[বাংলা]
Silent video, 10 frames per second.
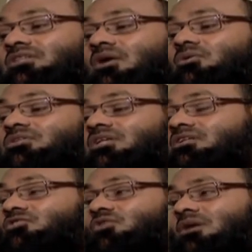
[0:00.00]
তাহলে
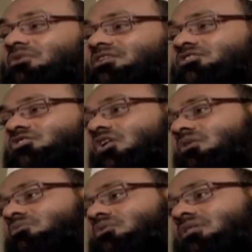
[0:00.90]
তাদের যত আমল আছে
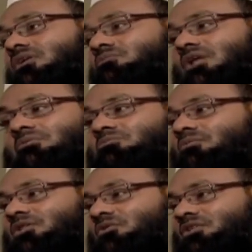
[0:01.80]
সবগুলো আল্লাহ রাবুল আলমিন
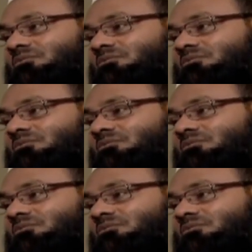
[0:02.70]
বরবাদ করে